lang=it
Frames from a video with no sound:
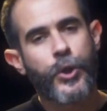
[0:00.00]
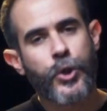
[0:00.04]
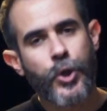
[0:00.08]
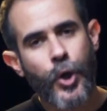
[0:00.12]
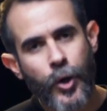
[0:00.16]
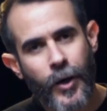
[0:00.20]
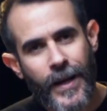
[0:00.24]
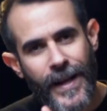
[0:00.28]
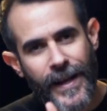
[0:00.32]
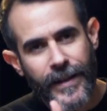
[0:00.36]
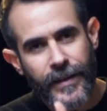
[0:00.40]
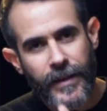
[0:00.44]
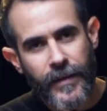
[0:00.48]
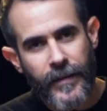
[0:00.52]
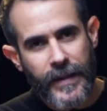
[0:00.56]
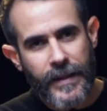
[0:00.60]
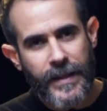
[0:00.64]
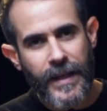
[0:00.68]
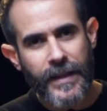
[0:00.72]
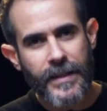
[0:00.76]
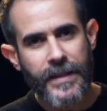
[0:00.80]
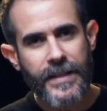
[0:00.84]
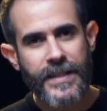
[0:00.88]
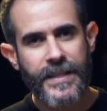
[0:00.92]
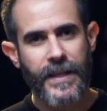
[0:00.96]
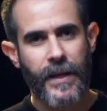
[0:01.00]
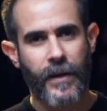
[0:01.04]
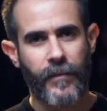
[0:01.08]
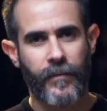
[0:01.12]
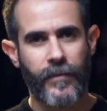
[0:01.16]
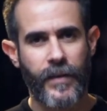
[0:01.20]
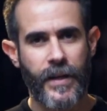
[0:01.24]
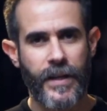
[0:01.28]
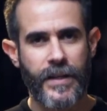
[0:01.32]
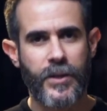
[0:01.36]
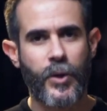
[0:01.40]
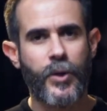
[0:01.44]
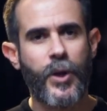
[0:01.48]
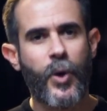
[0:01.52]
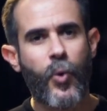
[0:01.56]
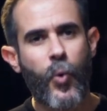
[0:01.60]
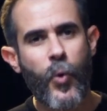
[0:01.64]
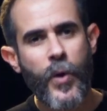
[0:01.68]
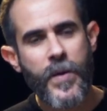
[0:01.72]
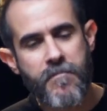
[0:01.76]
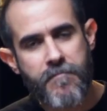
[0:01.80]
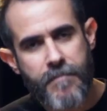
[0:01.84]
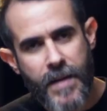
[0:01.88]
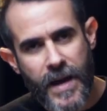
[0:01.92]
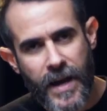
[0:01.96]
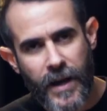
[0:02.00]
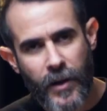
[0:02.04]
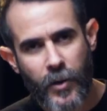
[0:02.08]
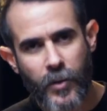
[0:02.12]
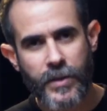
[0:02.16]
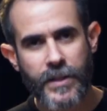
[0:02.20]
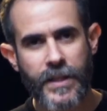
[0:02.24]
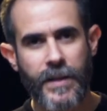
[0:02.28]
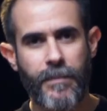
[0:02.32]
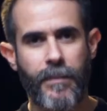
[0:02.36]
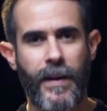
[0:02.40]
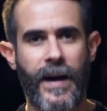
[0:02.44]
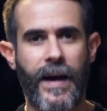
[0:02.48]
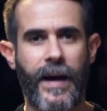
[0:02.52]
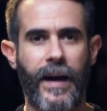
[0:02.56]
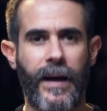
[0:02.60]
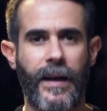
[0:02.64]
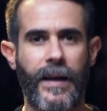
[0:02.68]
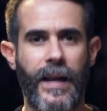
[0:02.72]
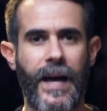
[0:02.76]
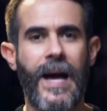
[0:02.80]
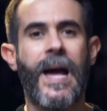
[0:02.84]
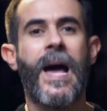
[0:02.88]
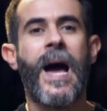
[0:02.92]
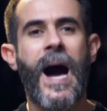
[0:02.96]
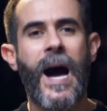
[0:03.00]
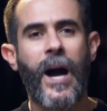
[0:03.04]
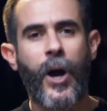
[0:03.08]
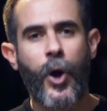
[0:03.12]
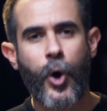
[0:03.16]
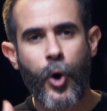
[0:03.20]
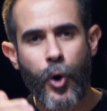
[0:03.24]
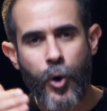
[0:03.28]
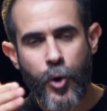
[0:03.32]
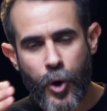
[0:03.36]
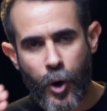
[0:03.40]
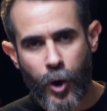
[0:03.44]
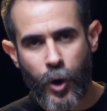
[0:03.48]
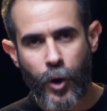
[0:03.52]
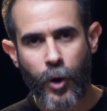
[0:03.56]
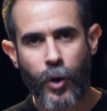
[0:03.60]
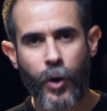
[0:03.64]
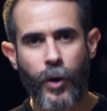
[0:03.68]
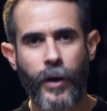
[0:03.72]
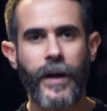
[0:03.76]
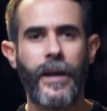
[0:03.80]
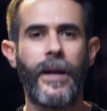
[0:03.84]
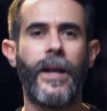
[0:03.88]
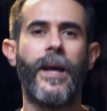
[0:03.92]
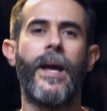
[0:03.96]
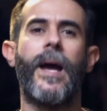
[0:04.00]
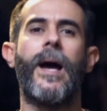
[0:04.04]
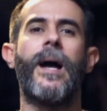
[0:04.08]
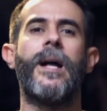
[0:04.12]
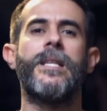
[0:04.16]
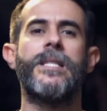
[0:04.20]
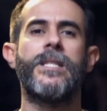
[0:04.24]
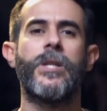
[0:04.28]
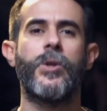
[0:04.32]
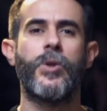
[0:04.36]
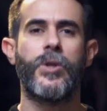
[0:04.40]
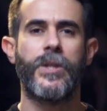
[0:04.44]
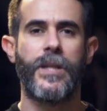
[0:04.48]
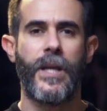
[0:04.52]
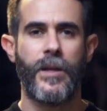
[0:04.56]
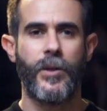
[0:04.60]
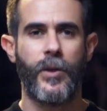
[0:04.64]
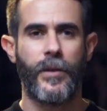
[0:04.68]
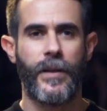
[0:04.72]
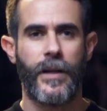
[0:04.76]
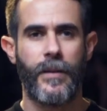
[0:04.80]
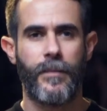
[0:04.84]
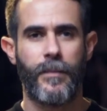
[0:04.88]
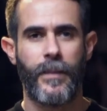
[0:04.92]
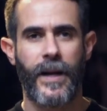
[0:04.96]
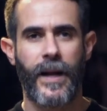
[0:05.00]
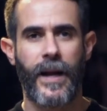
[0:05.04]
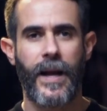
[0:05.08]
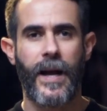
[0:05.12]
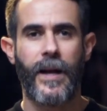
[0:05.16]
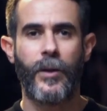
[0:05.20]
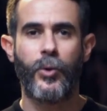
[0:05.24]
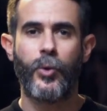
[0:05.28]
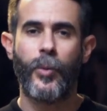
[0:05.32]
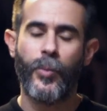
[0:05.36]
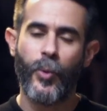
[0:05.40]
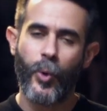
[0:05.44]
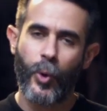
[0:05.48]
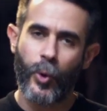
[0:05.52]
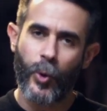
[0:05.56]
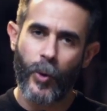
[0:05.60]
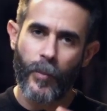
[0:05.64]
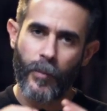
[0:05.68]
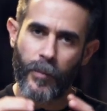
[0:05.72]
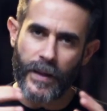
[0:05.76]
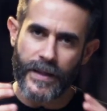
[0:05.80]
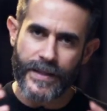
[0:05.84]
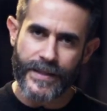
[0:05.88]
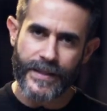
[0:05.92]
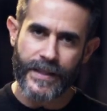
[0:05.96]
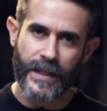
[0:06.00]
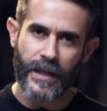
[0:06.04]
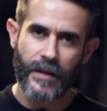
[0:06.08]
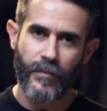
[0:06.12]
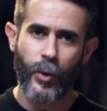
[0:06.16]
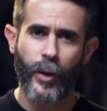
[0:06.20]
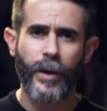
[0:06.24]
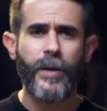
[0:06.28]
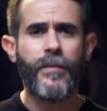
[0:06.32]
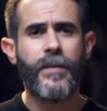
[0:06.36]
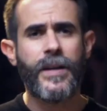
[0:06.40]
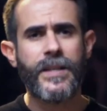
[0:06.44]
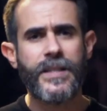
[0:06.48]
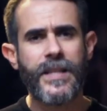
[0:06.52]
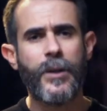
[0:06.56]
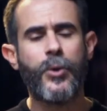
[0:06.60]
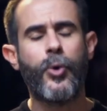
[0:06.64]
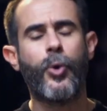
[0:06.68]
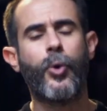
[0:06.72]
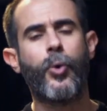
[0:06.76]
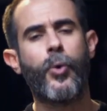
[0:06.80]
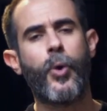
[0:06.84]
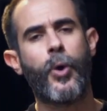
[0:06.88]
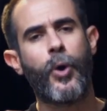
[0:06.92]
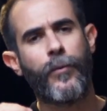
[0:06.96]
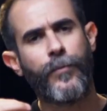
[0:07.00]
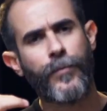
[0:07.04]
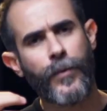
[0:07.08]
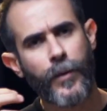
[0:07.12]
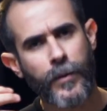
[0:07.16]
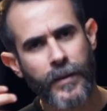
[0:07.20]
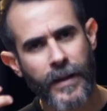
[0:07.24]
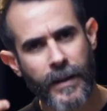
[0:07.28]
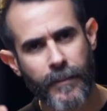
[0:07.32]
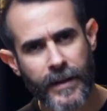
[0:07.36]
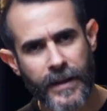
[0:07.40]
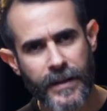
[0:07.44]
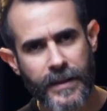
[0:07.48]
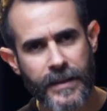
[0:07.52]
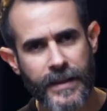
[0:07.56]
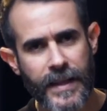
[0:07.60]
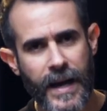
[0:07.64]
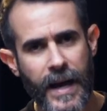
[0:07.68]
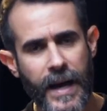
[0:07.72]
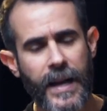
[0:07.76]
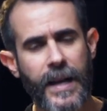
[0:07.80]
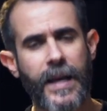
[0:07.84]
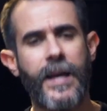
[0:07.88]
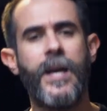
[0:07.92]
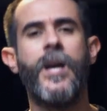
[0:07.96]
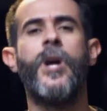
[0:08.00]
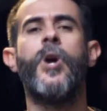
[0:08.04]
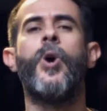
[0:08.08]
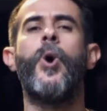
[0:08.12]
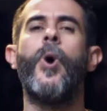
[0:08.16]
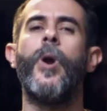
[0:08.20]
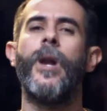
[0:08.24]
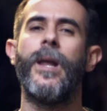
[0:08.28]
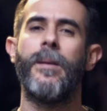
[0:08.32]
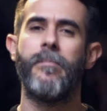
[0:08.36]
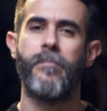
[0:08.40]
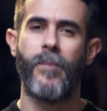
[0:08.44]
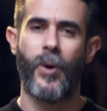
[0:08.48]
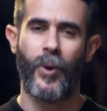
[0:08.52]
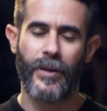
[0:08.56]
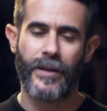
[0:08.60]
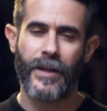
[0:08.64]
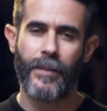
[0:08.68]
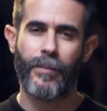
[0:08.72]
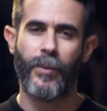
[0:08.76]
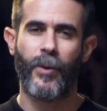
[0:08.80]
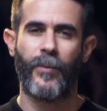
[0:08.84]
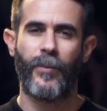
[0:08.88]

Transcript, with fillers: Sono le attività di servizio di cui meno si parla a concorrere al sostegno del mercato più complessivo, rivestendo un ruolo fondamentale con le molte